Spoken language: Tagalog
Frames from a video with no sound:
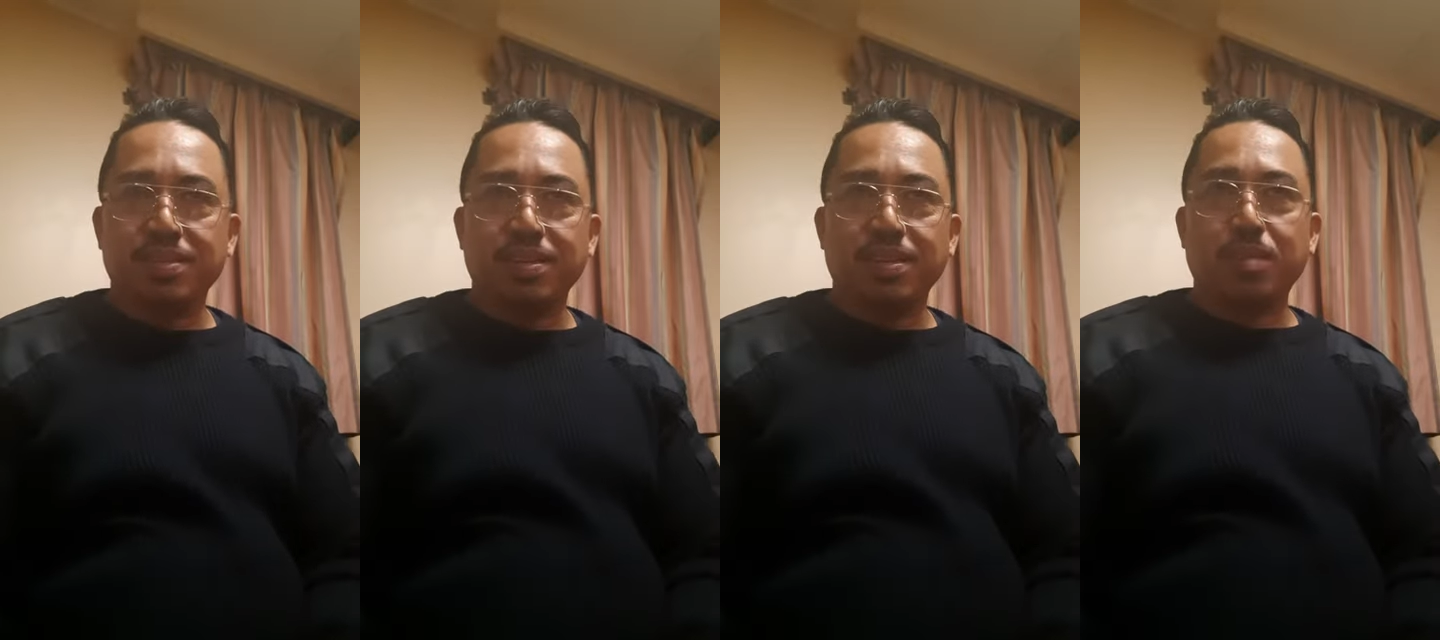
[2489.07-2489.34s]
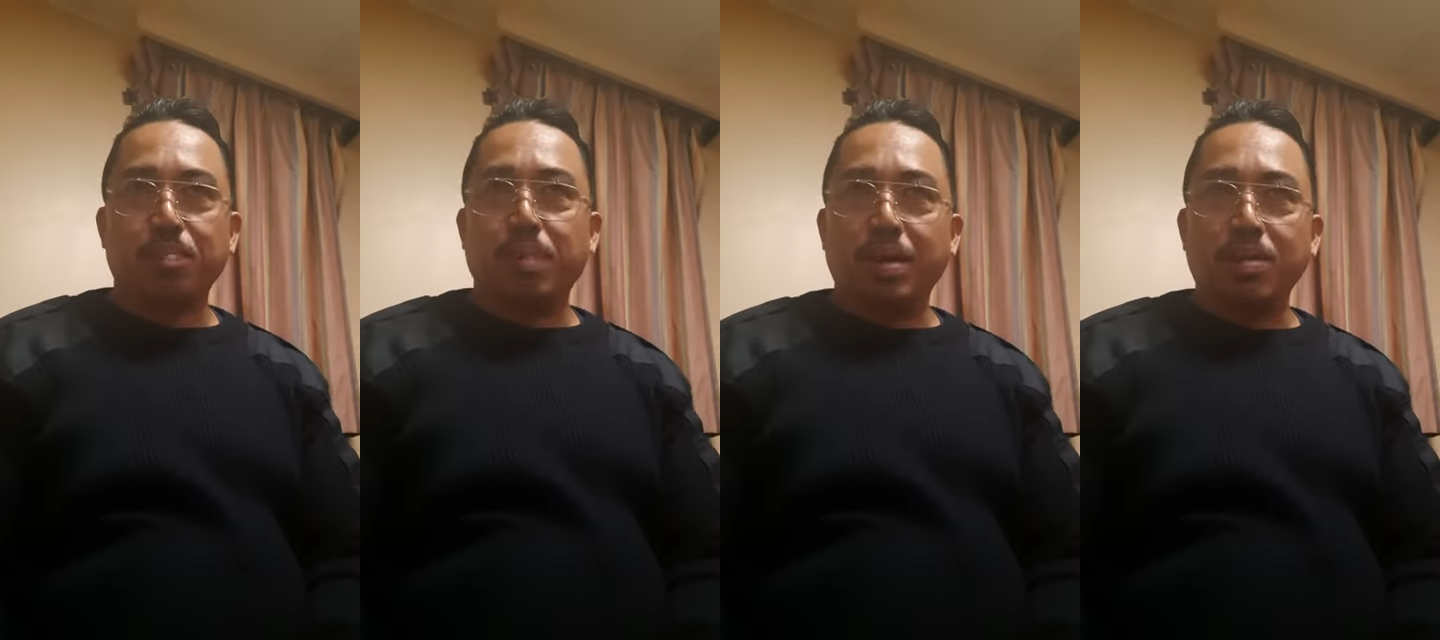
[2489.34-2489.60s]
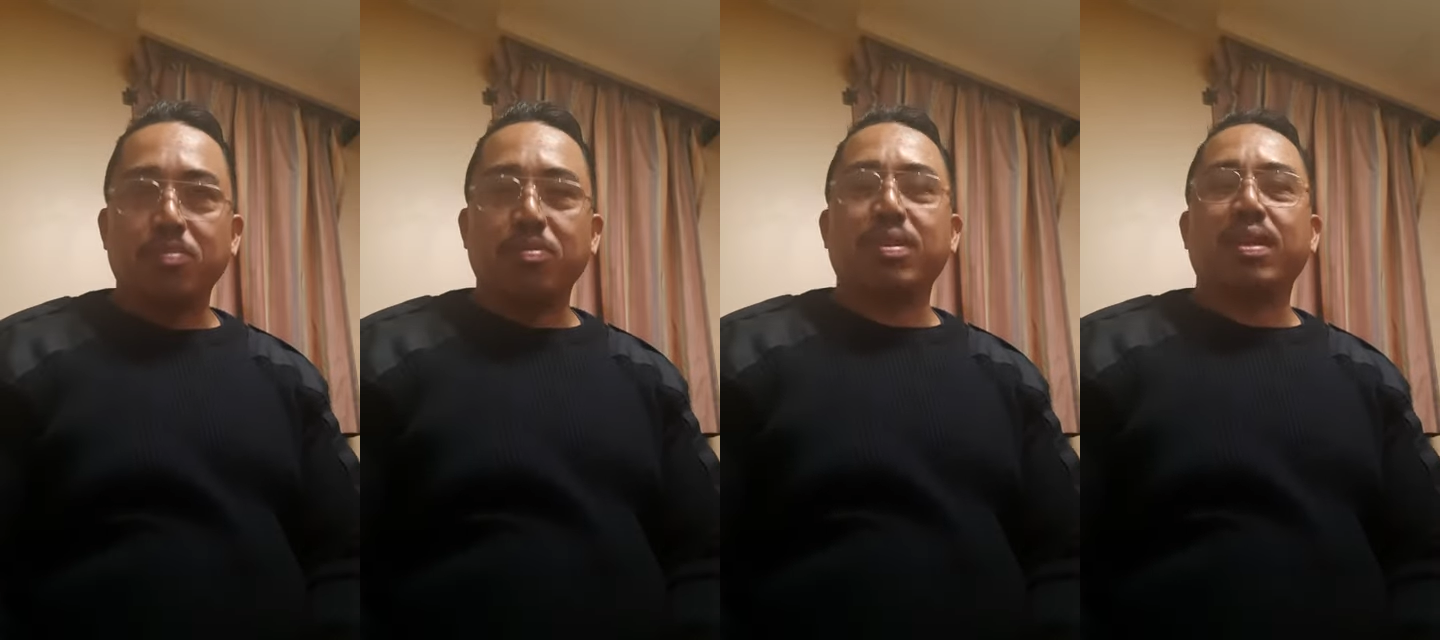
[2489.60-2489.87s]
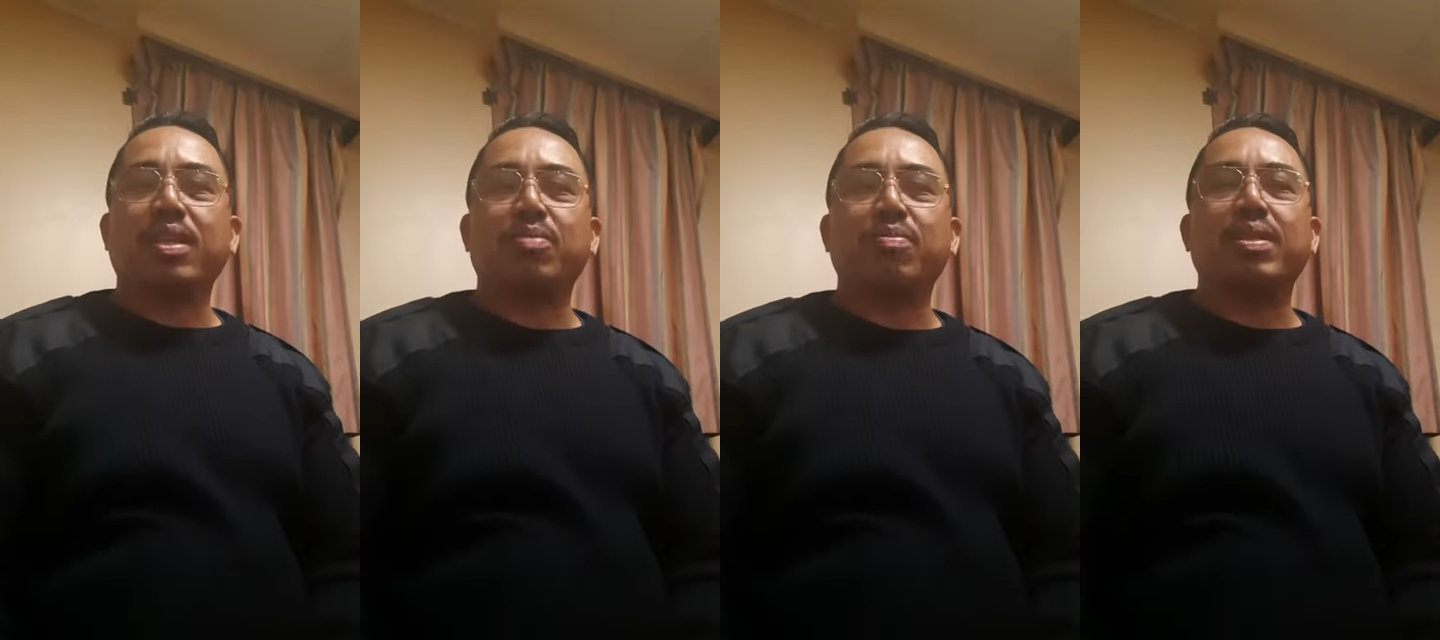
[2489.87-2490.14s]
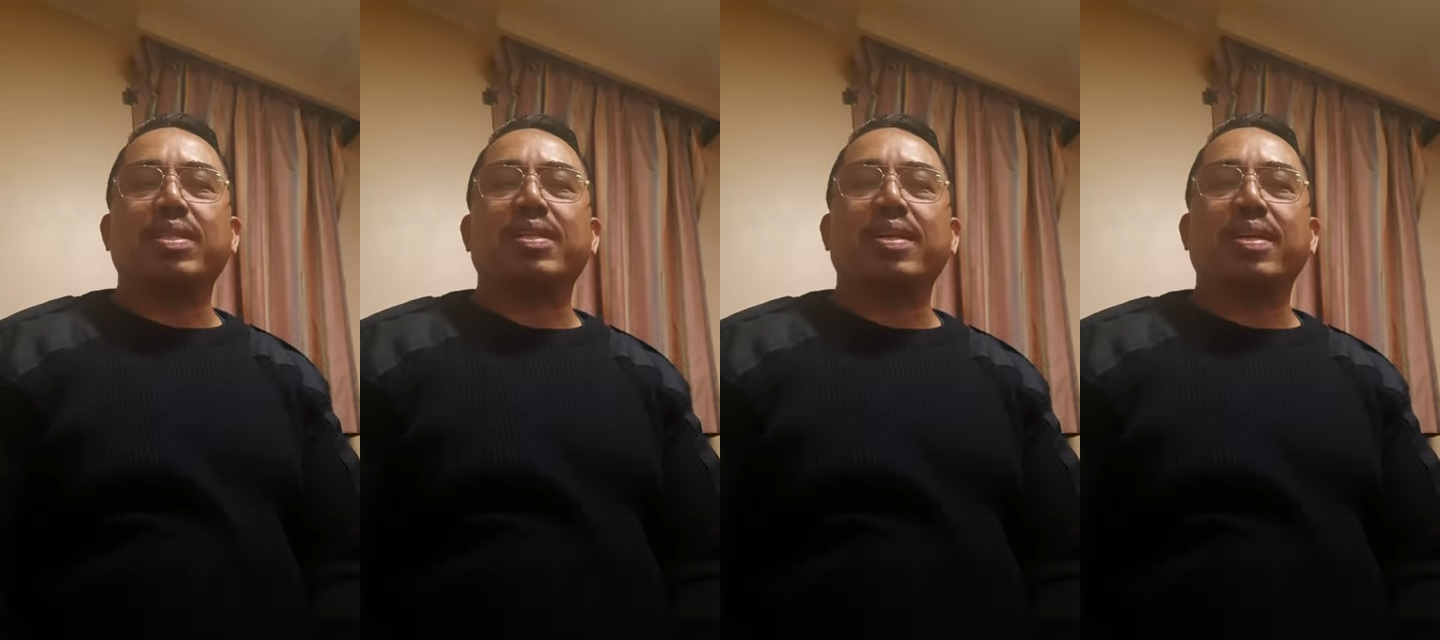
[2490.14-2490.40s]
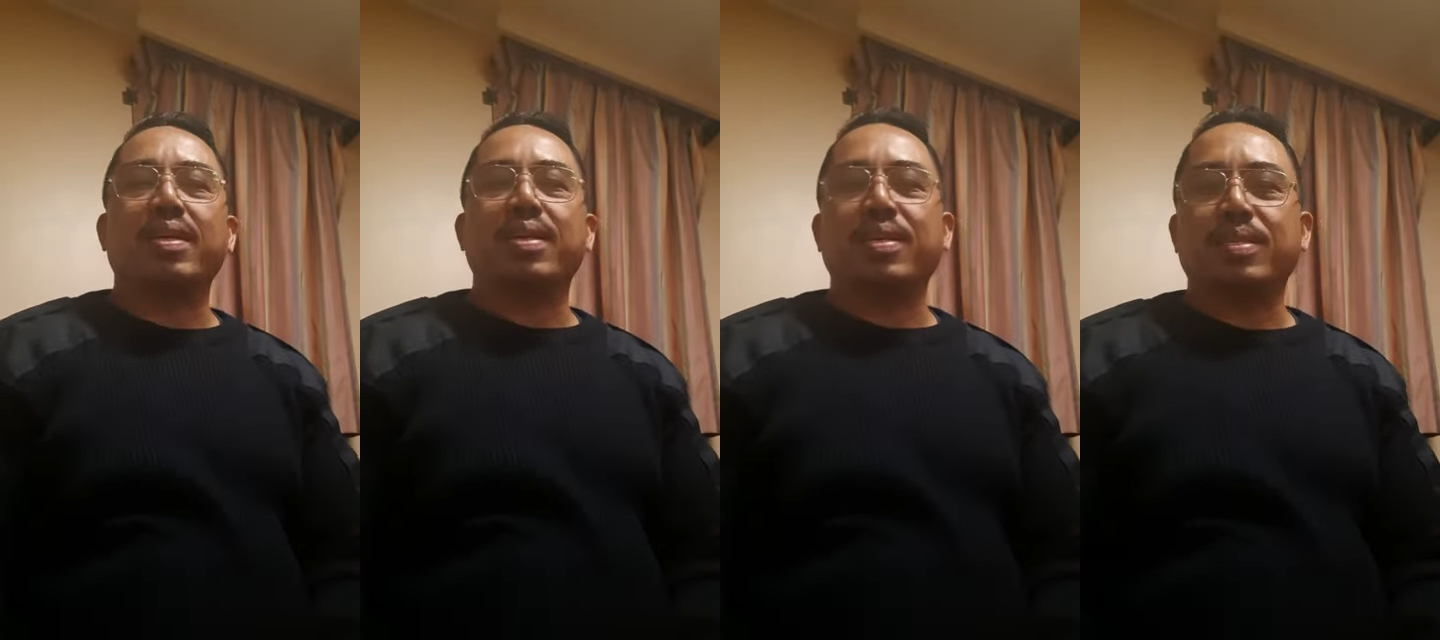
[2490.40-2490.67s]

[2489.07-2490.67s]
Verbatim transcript: May bagong graduate ka nga eh,